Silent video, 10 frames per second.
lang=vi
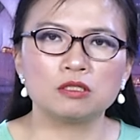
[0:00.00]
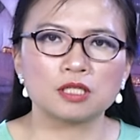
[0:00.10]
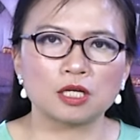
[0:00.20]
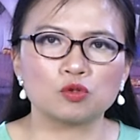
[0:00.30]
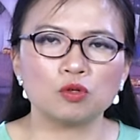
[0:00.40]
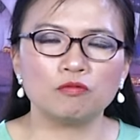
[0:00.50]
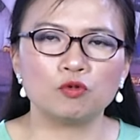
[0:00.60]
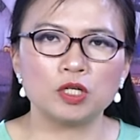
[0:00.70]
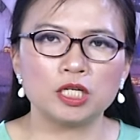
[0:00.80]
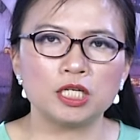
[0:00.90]
tư sản xuất
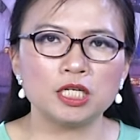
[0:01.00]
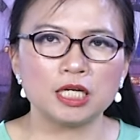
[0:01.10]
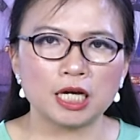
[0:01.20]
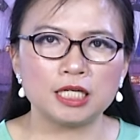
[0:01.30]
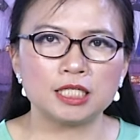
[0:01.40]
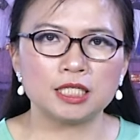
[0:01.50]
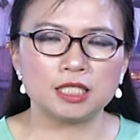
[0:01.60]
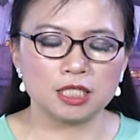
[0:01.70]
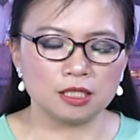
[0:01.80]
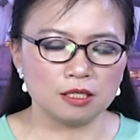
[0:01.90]
vũ khí ngay
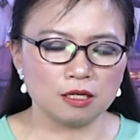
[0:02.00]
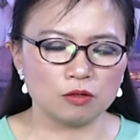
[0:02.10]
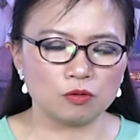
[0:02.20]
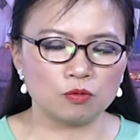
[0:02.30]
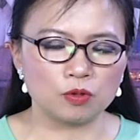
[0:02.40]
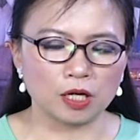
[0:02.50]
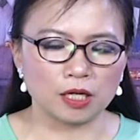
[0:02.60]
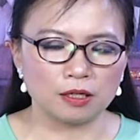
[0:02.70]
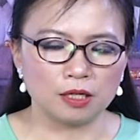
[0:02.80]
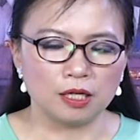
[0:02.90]
trên chính đất
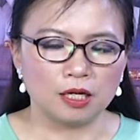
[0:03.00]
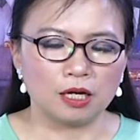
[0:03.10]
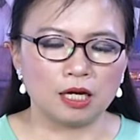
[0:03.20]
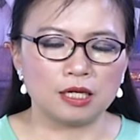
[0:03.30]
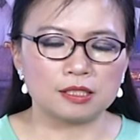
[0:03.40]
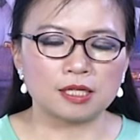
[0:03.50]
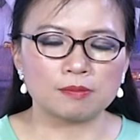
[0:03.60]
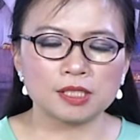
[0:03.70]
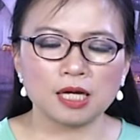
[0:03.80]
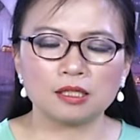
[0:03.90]
Ukraine hay là
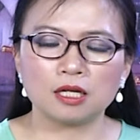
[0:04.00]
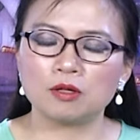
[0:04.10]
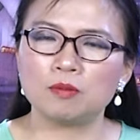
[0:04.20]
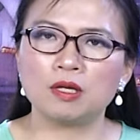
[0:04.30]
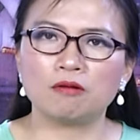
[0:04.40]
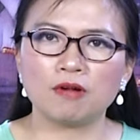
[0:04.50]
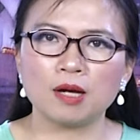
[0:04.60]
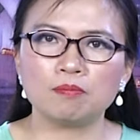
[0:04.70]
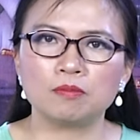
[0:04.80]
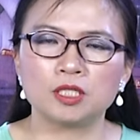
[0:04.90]
giám sát các cái biện
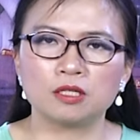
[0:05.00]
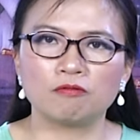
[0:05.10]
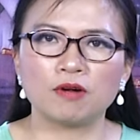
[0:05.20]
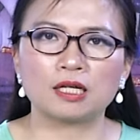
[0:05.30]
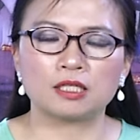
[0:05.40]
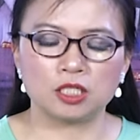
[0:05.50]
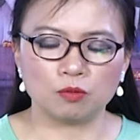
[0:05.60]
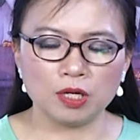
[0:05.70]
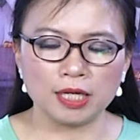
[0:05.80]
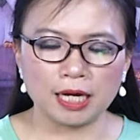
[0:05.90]
pháp trừng phạt
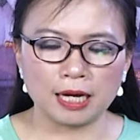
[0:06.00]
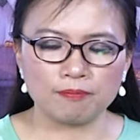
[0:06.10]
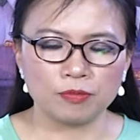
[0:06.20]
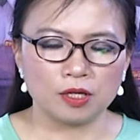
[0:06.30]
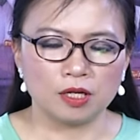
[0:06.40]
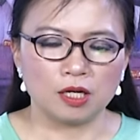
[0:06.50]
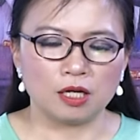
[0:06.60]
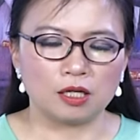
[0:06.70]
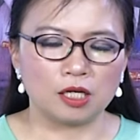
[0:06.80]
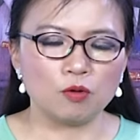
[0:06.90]
chống lại Nga.
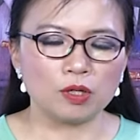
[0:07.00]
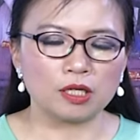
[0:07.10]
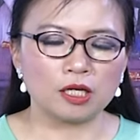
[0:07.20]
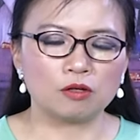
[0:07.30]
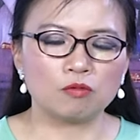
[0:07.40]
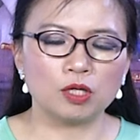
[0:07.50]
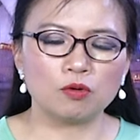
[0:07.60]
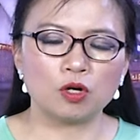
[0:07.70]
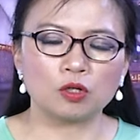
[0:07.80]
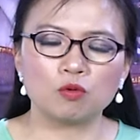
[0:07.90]
À, kế hoạch này cũng
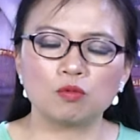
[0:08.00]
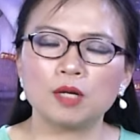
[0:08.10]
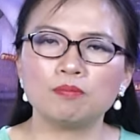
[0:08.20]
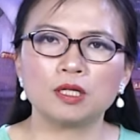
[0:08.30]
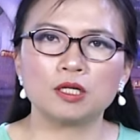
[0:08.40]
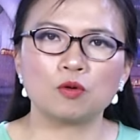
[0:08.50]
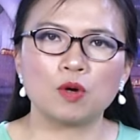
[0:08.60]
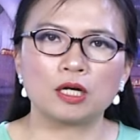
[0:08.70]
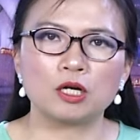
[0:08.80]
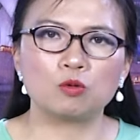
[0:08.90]
kêu gọi cung cấp các
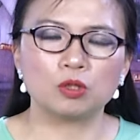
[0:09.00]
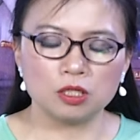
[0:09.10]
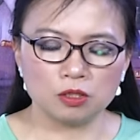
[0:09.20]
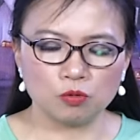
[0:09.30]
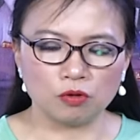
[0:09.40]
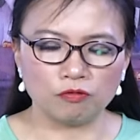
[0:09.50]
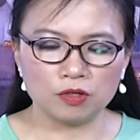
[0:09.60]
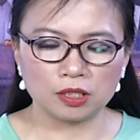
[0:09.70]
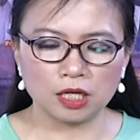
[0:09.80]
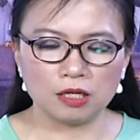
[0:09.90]
khoản đầu tư của
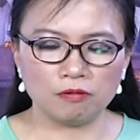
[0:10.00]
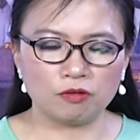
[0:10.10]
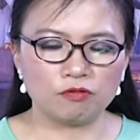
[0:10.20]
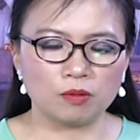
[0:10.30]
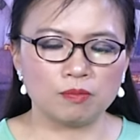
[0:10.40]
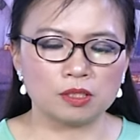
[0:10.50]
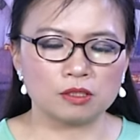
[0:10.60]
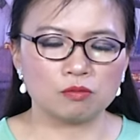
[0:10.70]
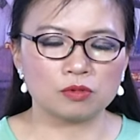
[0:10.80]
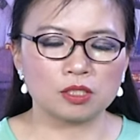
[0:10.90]
phương Tây vào việc
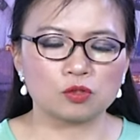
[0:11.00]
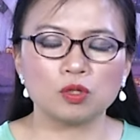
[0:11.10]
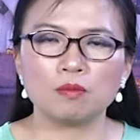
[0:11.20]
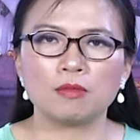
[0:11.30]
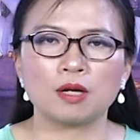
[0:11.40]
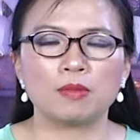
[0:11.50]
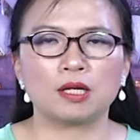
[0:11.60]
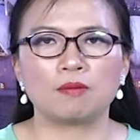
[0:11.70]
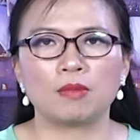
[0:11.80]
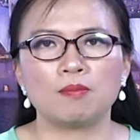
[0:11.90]
mở rộng sản xuất, đặc
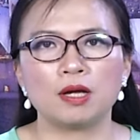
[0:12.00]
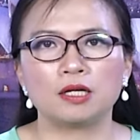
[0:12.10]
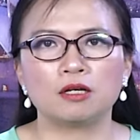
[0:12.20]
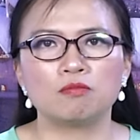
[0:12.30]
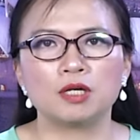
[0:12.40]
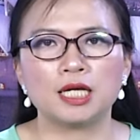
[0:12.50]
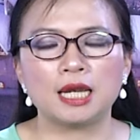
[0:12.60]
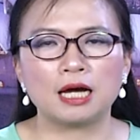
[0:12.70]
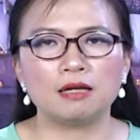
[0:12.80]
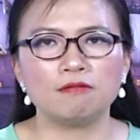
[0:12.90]
biệt là máy bay không người
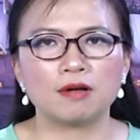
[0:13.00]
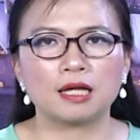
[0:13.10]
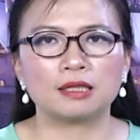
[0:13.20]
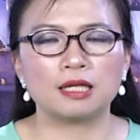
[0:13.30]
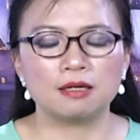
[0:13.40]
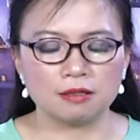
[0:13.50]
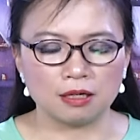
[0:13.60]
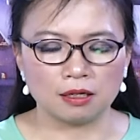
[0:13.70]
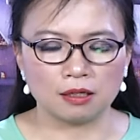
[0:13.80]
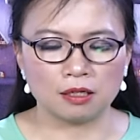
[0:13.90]
lái và tên
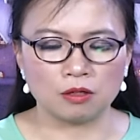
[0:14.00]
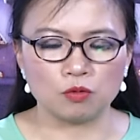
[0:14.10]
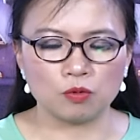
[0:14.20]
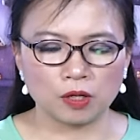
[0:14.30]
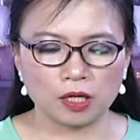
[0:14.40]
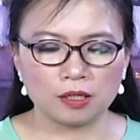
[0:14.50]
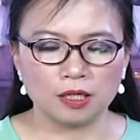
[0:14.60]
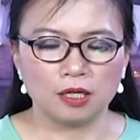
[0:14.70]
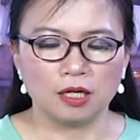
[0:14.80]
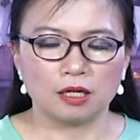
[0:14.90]
lửa ở Ukraine.